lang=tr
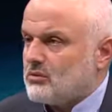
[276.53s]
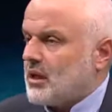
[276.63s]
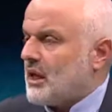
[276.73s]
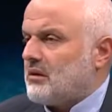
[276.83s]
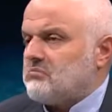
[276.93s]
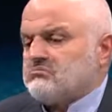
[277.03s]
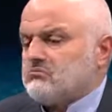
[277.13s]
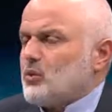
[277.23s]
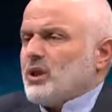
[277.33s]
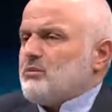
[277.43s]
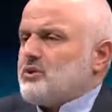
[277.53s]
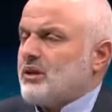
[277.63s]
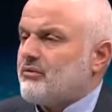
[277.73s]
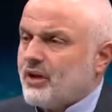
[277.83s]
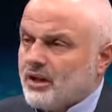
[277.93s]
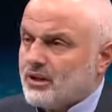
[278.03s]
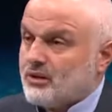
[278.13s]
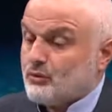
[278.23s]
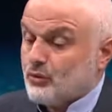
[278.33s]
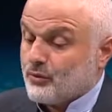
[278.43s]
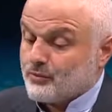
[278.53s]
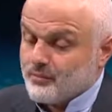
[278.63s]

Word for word: Yani bunlar bir şey ifade etmiyor.